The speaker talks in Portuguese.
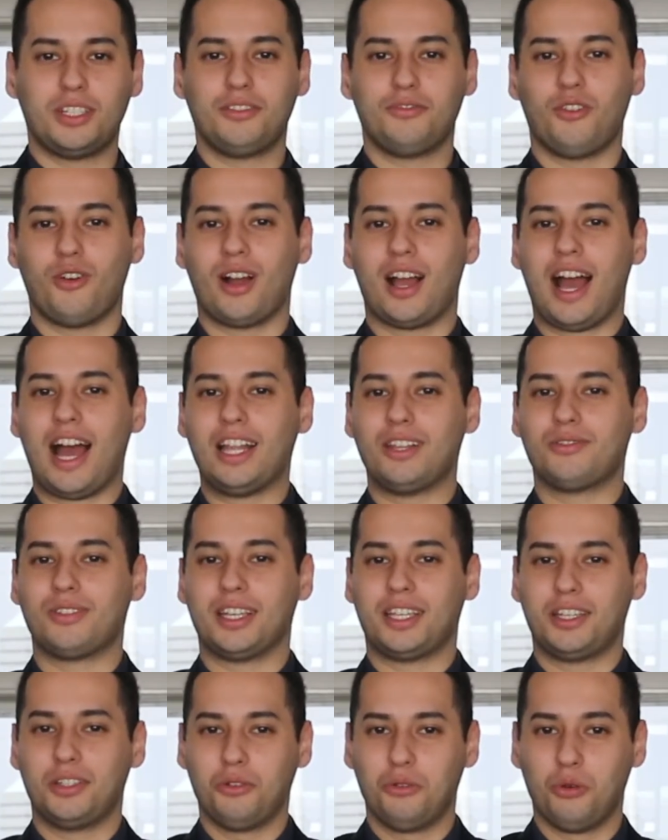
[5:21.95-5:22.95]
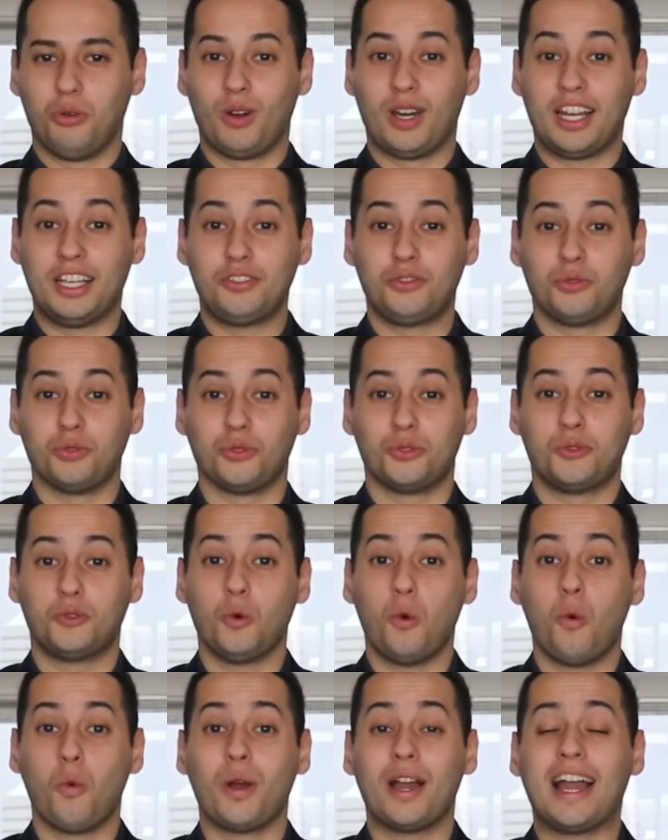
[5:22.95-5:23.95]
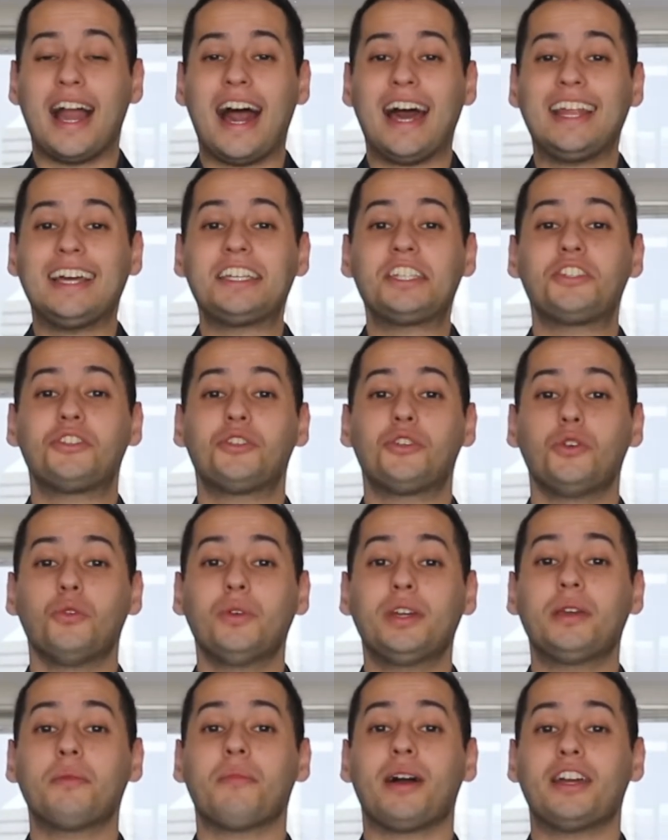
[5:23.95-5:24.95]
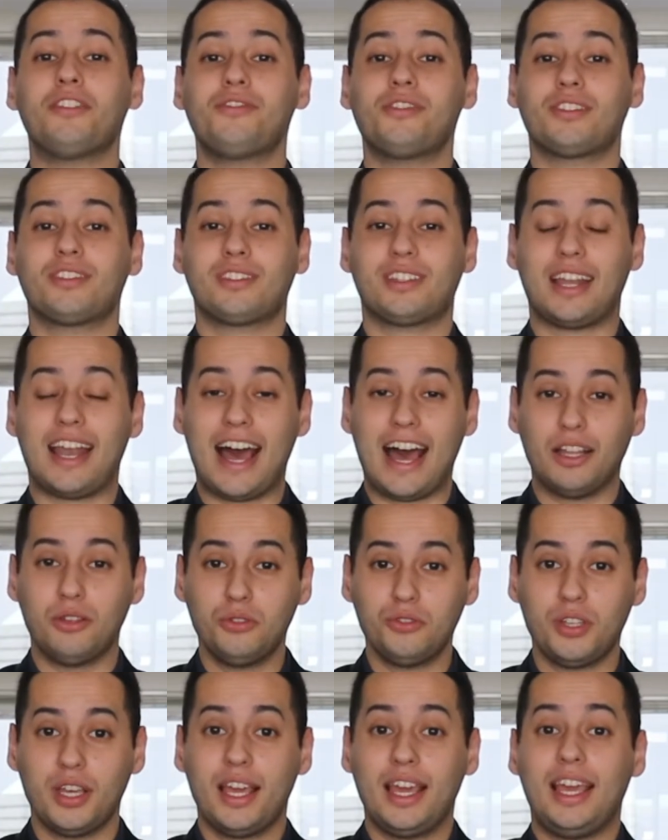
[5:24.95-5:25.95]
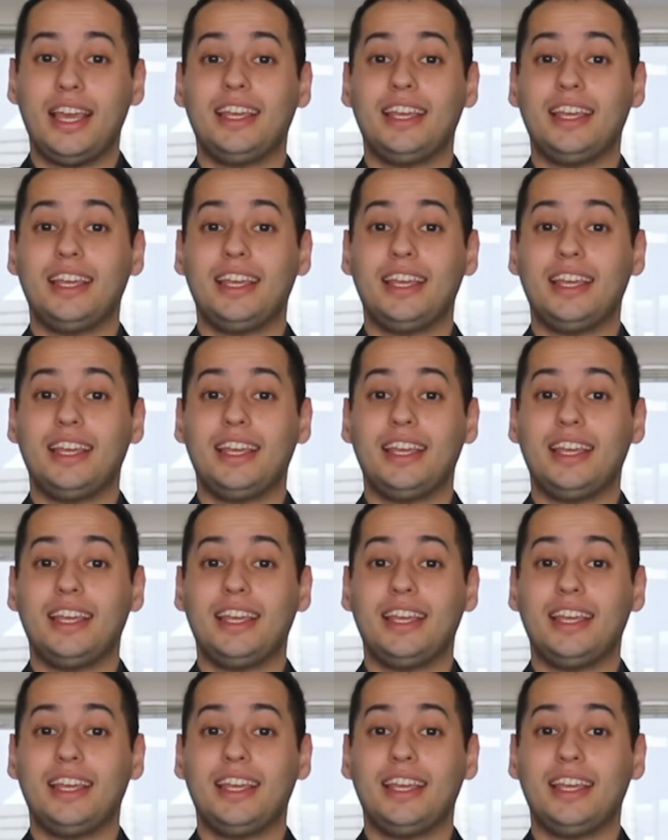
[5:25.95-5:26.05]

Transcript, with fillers: Advogados aqui do Rio Grande do Sul garantiu que magistrados